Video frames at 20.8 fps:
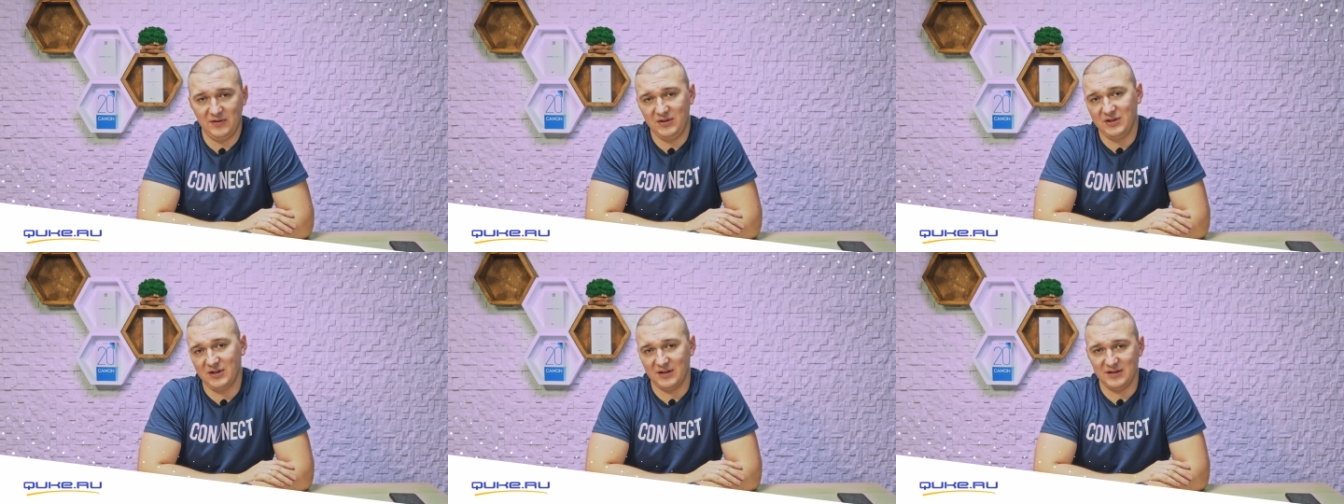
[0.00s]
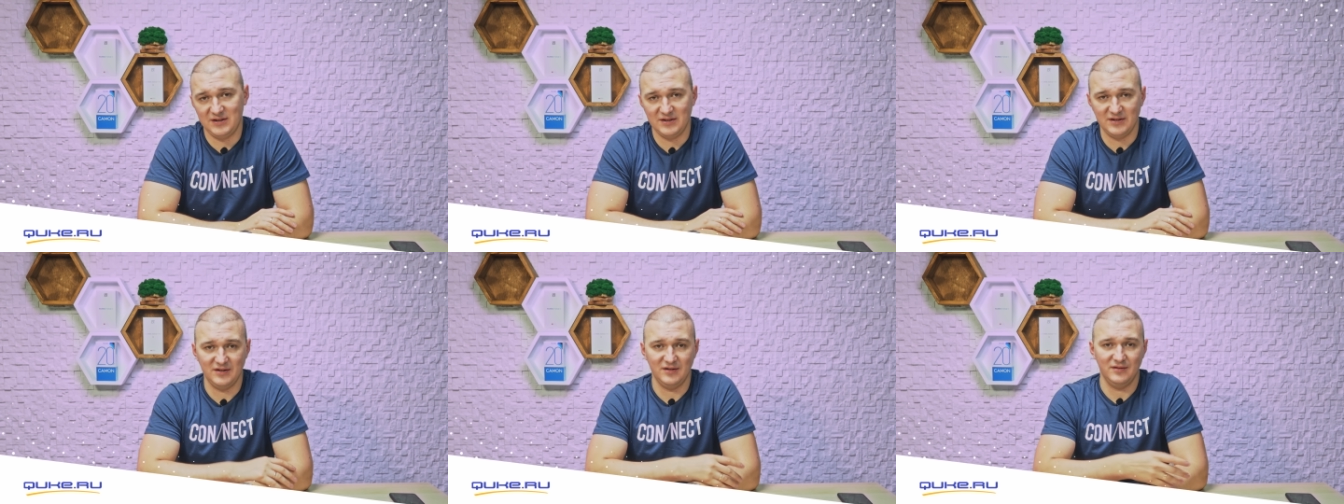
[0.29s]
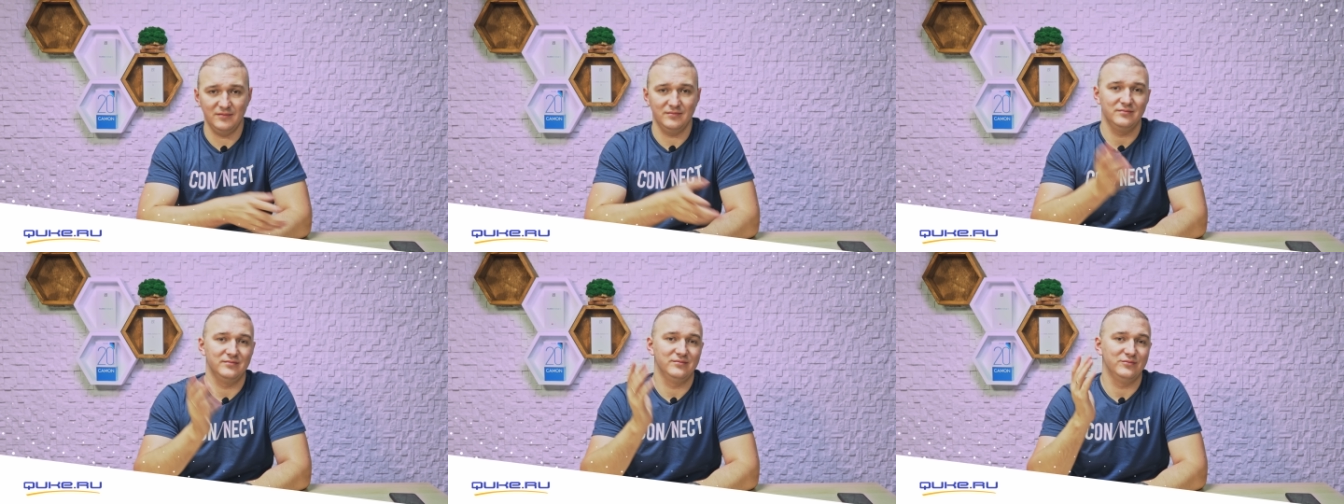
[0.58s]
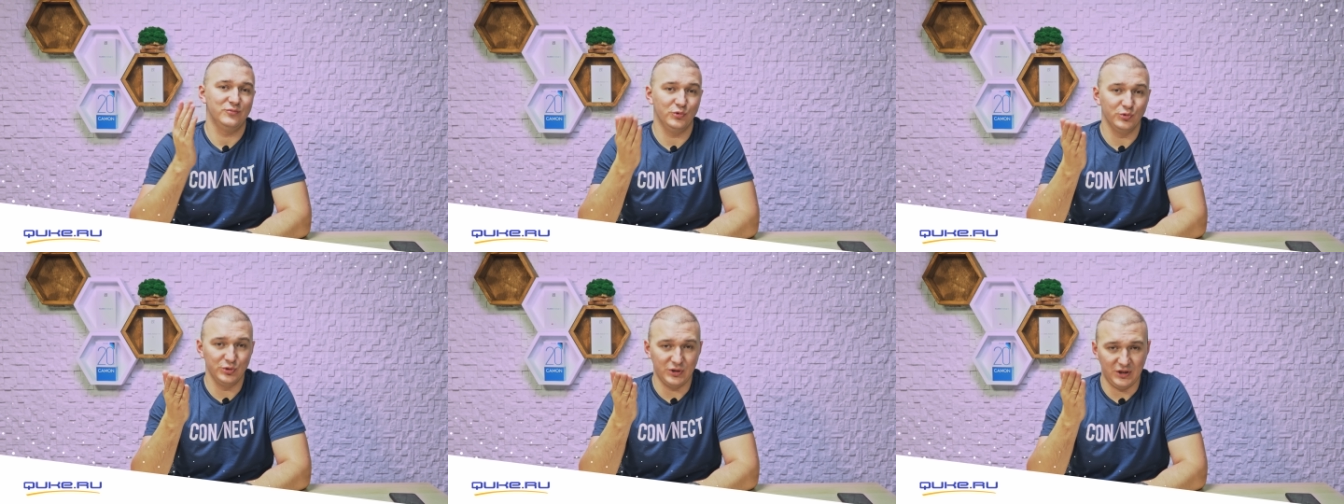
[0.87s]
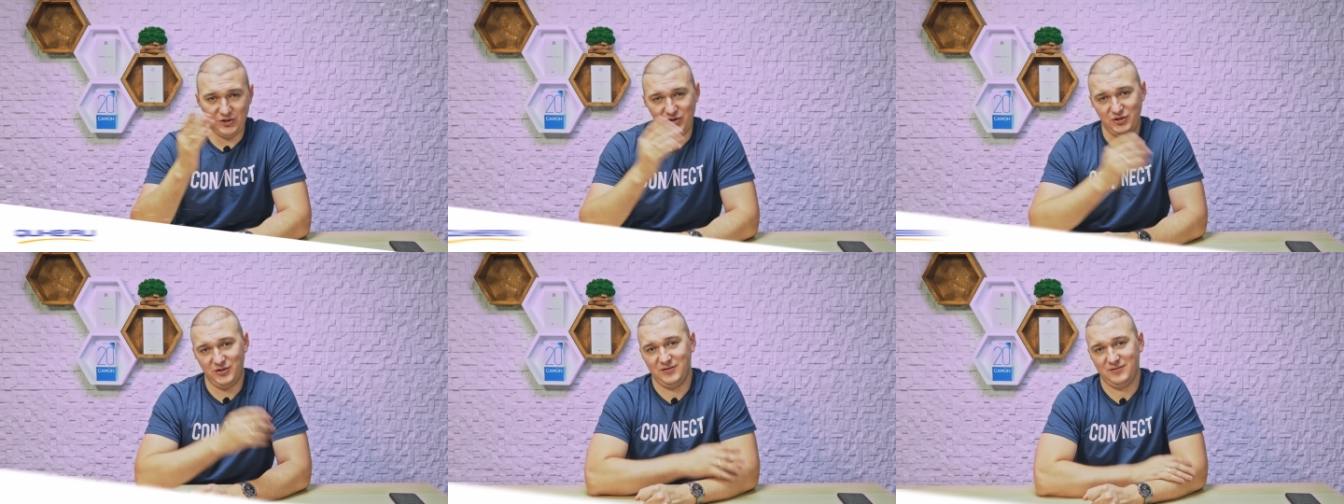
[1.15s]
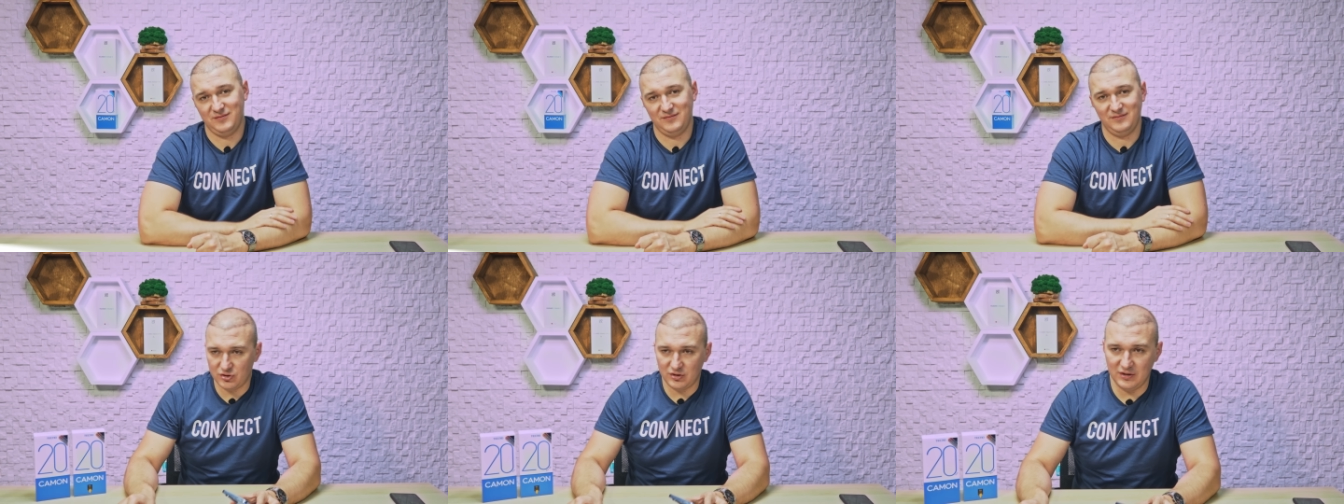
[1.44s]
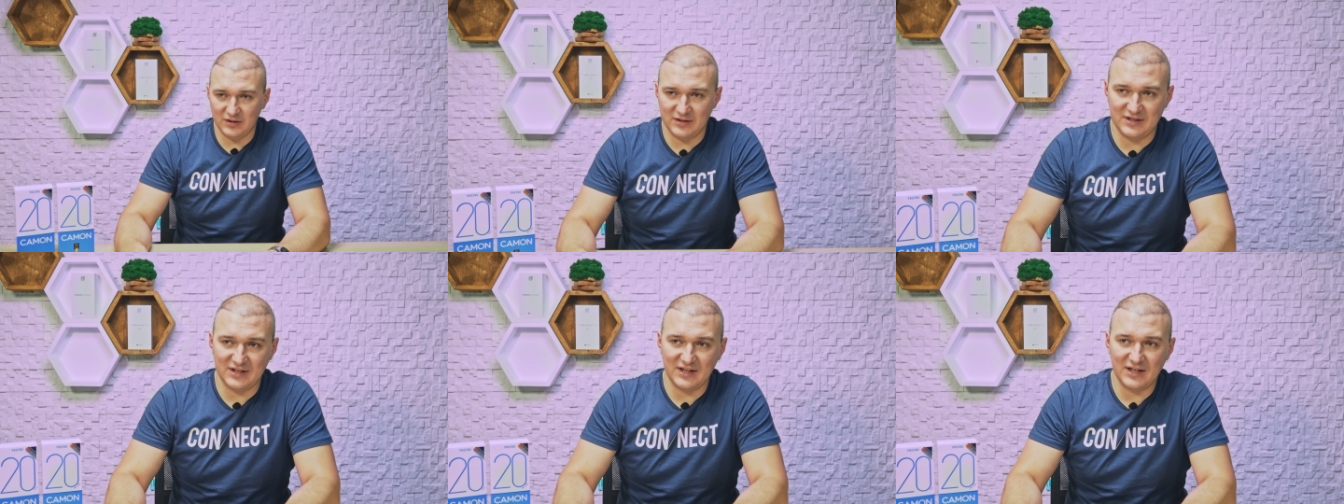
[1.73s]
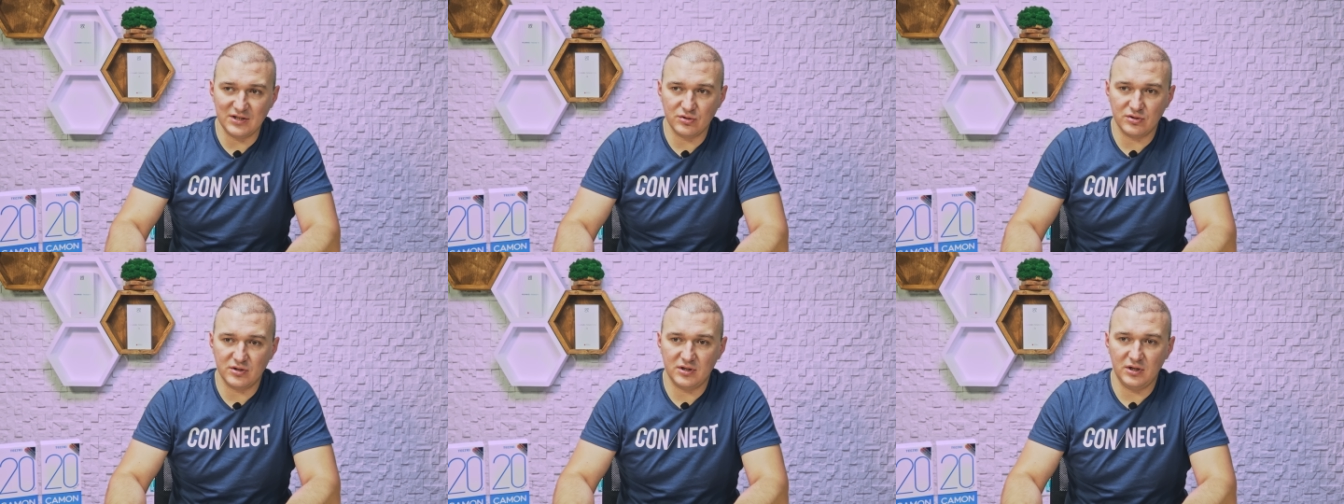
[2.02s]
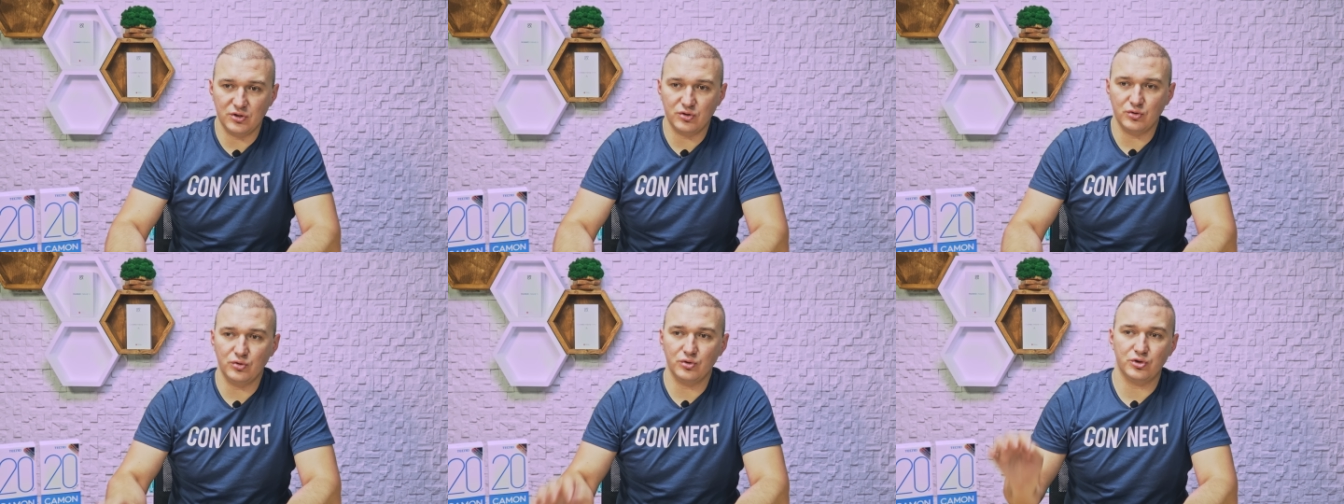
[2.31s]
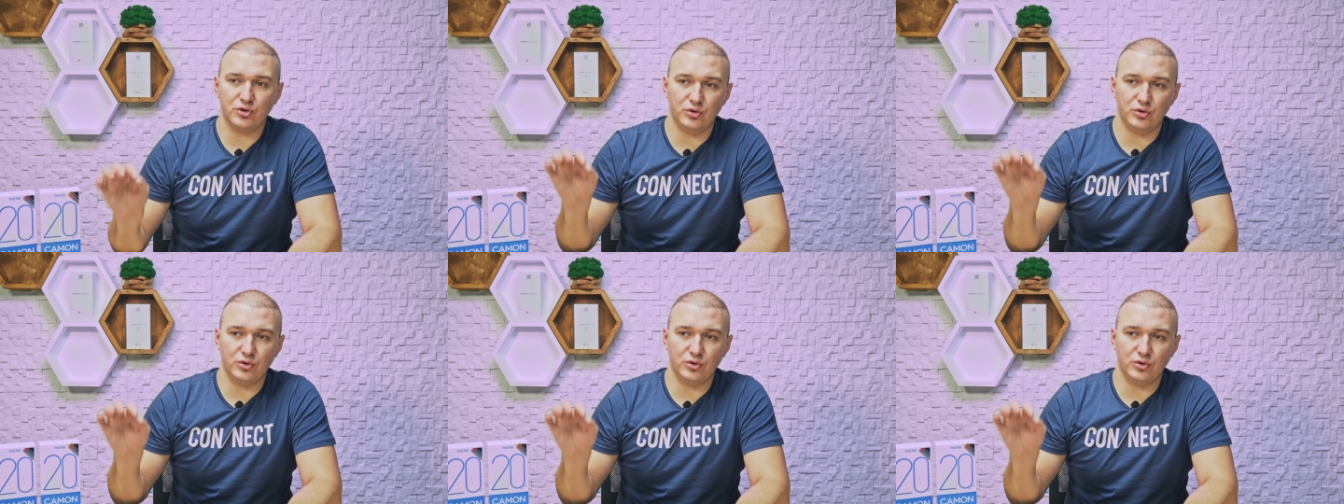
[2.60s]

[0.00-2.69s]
Федерации. Удачи! Сразу скажу,